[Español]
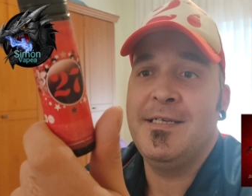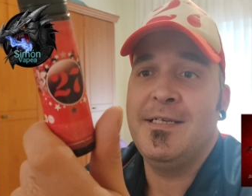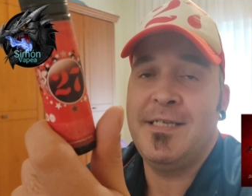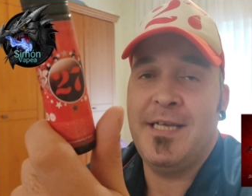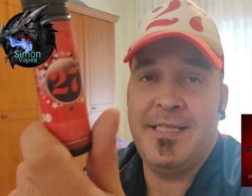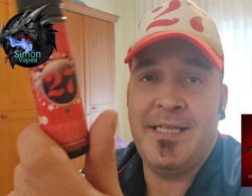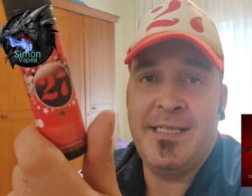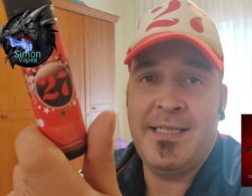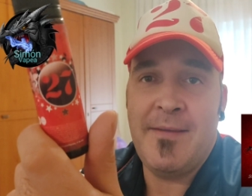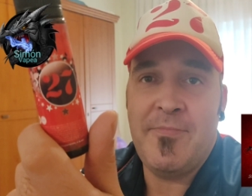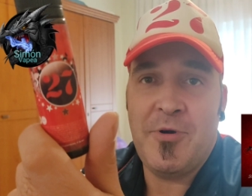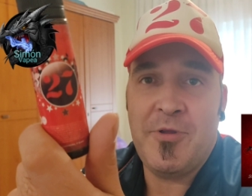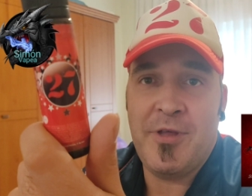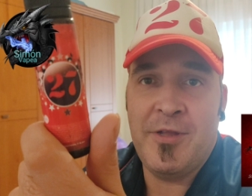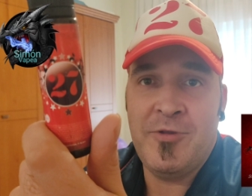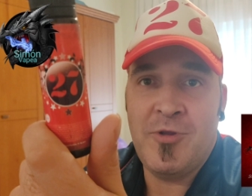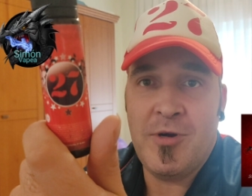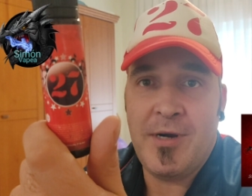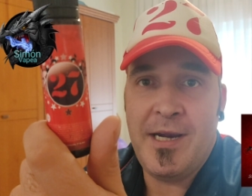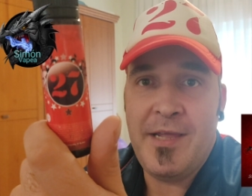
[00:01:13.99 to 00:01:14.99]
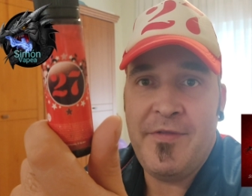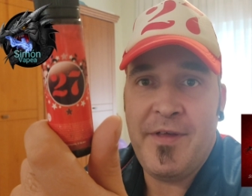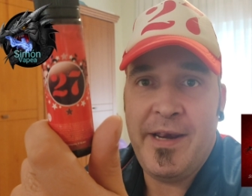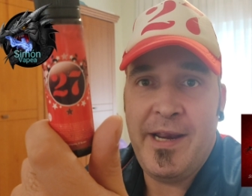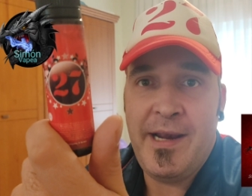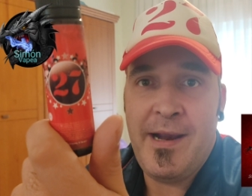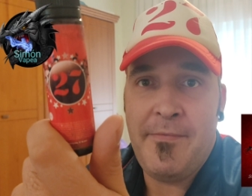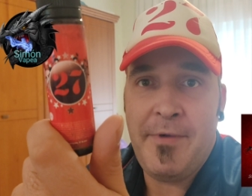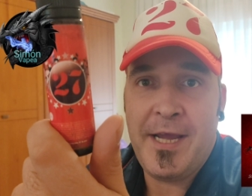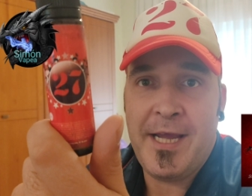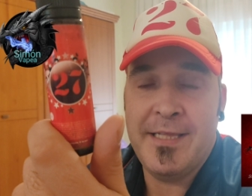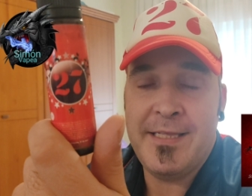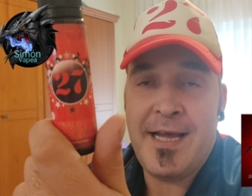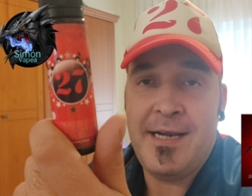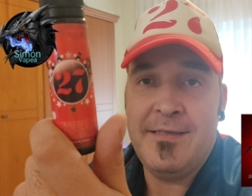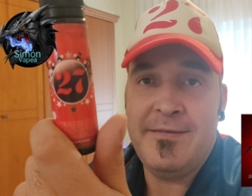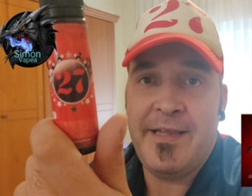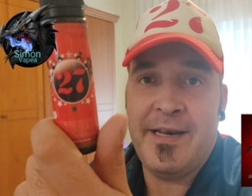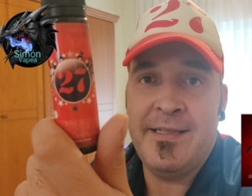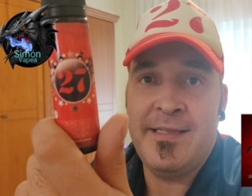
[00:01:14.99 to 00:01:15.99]
70% glicerina
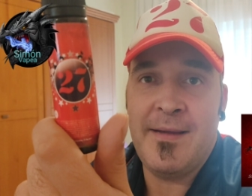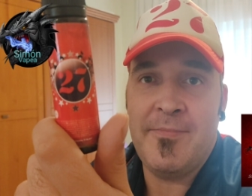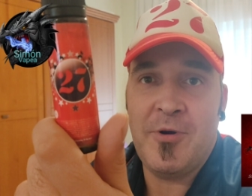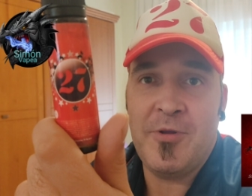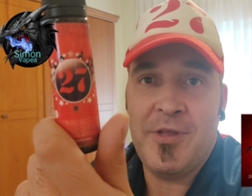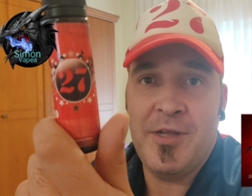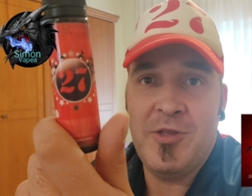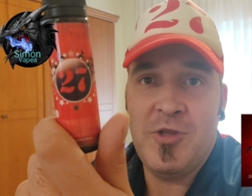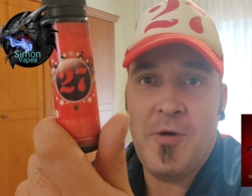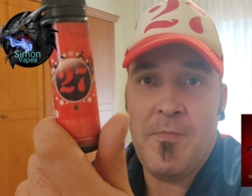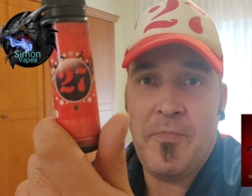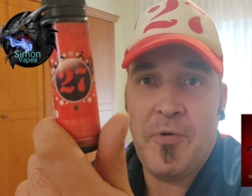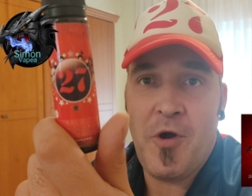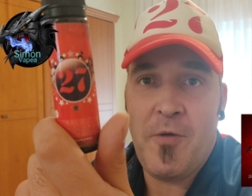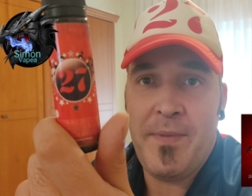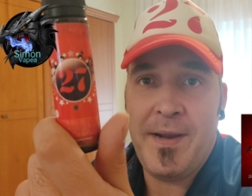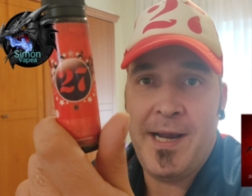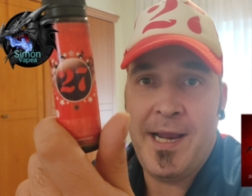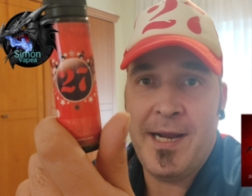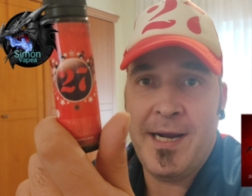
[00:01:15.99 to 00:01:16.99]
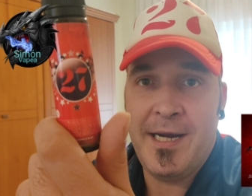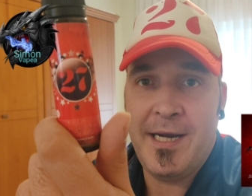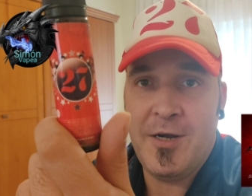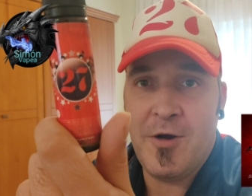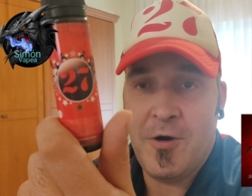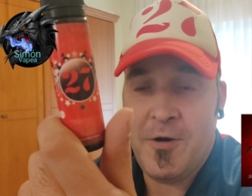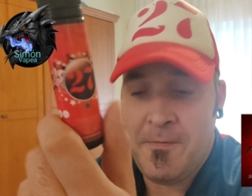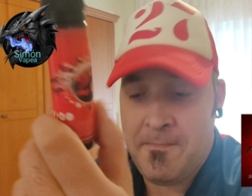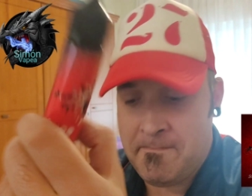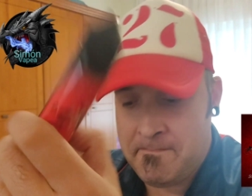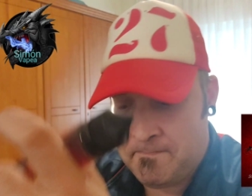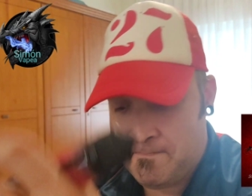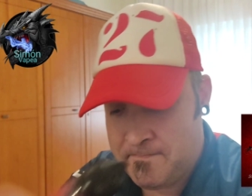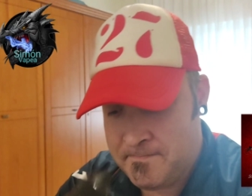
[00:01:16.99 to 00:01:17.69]
vegetal, 30% propilenglicol.